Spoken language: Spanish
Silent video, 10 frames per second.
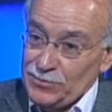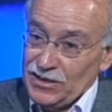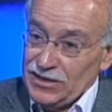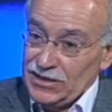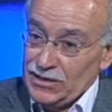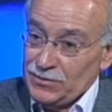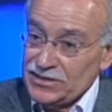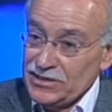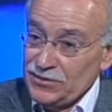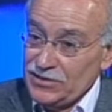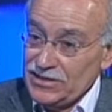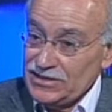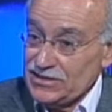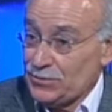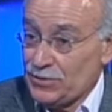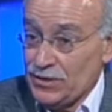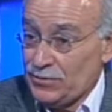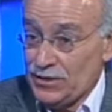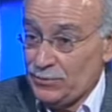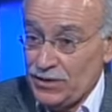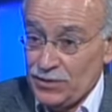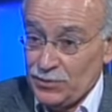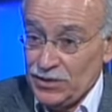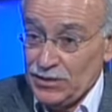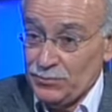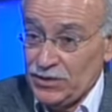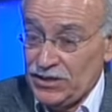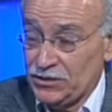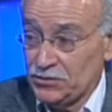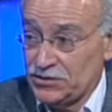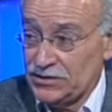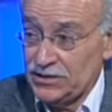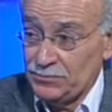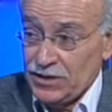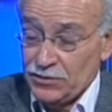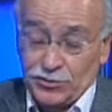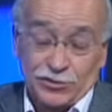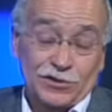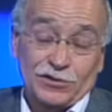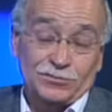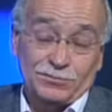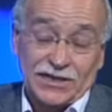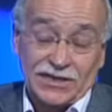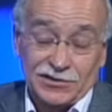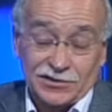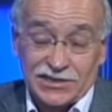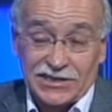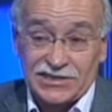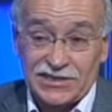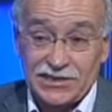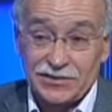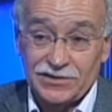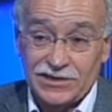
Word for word: Madrid y el Barcelona se sabe que van a pelear por el campeonato y sin embargo todos los partidos están llenos,